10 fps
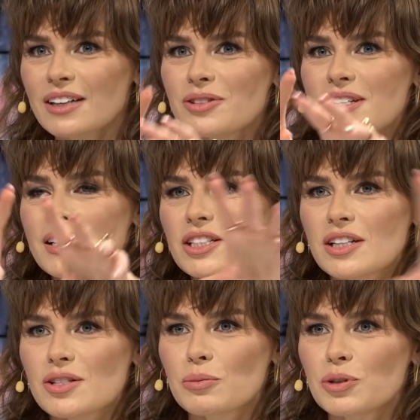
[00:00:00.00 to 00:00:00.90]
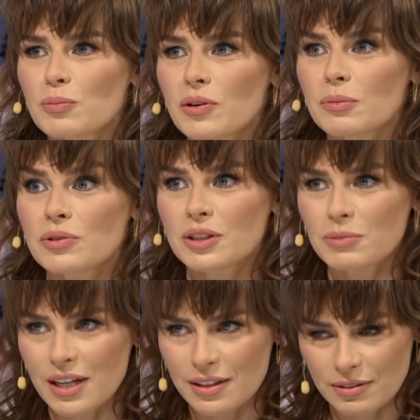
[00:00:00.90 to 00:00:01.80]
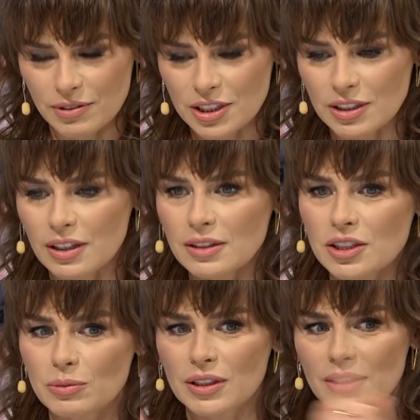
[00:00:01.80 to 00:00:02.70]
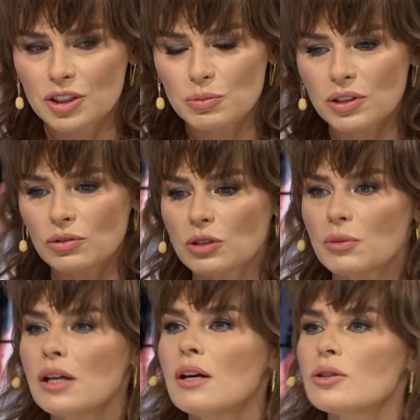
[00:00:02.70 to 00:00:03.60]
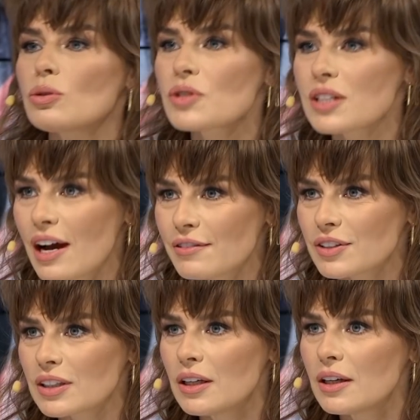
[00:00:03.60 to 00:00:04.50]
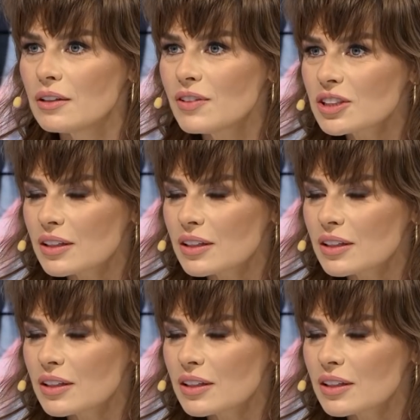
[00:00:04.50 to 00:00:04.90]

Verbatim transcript: a to zaraz trzeba zrobić pole, bo ziemniaki właśnie, te ziemniaki też przynosimy, truskawki. I wiesz,